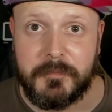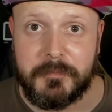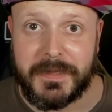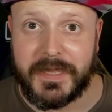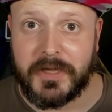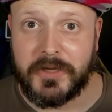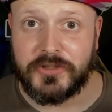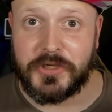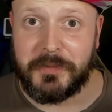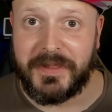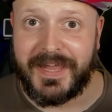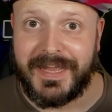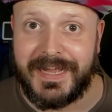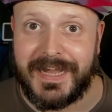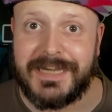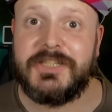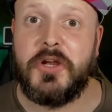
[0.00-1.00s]
Vikingos y
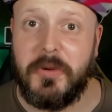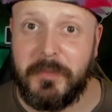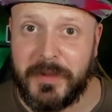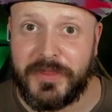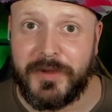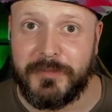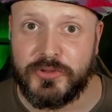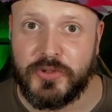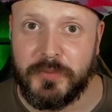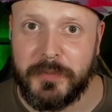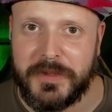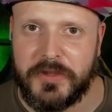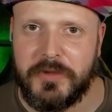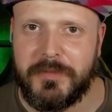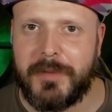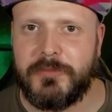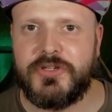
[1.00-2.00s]
vikingas, comenzamos un
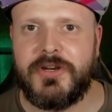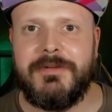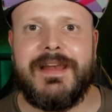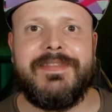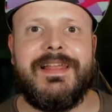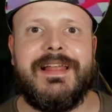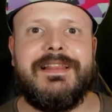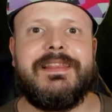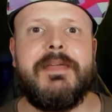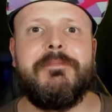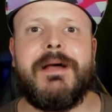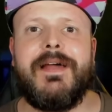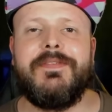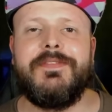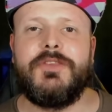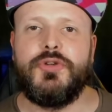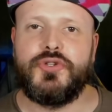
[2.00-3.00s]
vídeo y vamos a hablar del
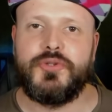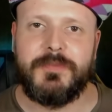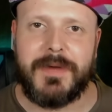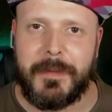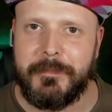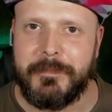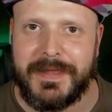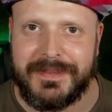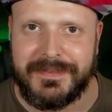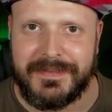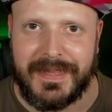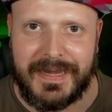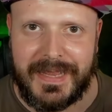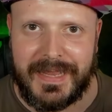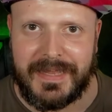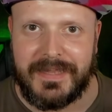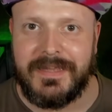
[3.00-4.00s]
tema de Usman
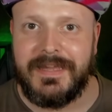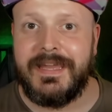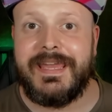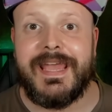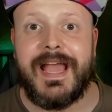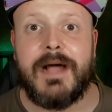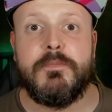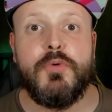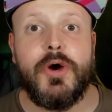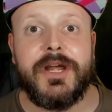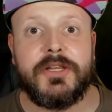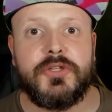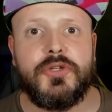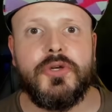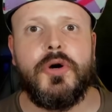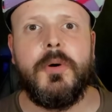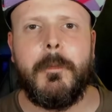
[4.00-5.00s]
Bendelé, que ha
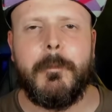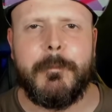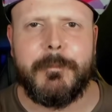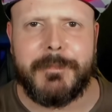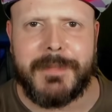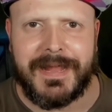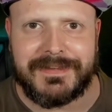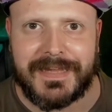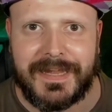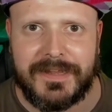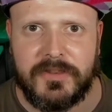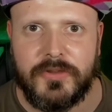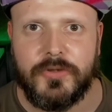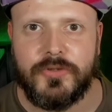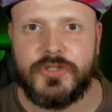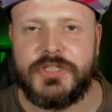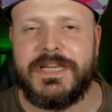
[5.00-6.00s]
muerto
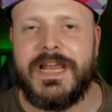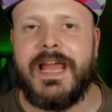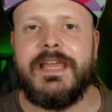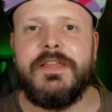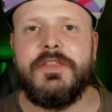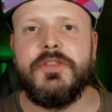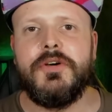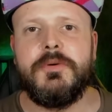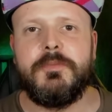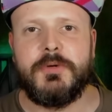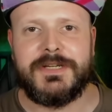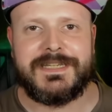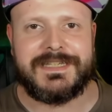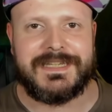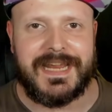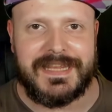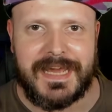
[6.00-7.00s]
matando. Se ha ido pues
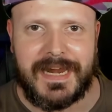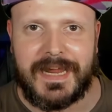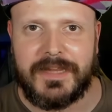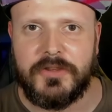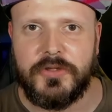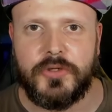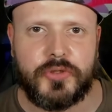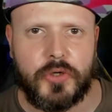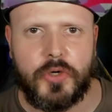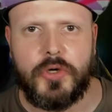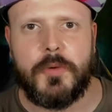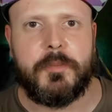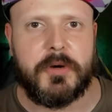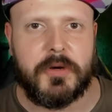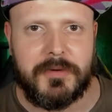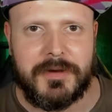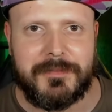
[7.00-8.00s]
señalando todos los
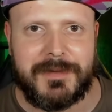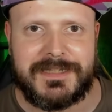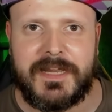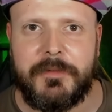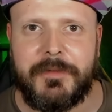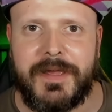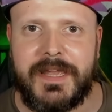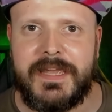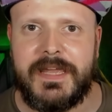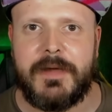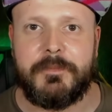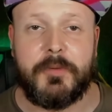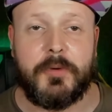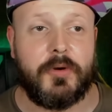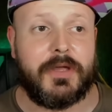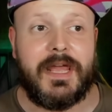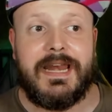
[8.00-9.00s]
problemas que veía
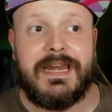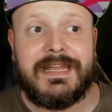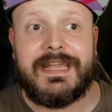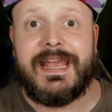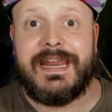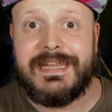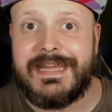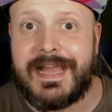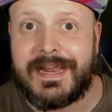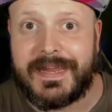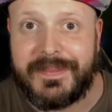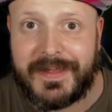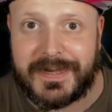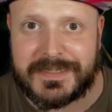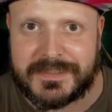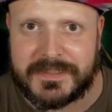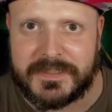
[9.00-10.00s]
porque él quería
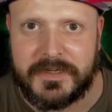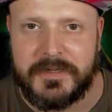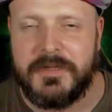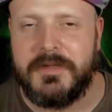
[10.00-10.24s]
quedarse.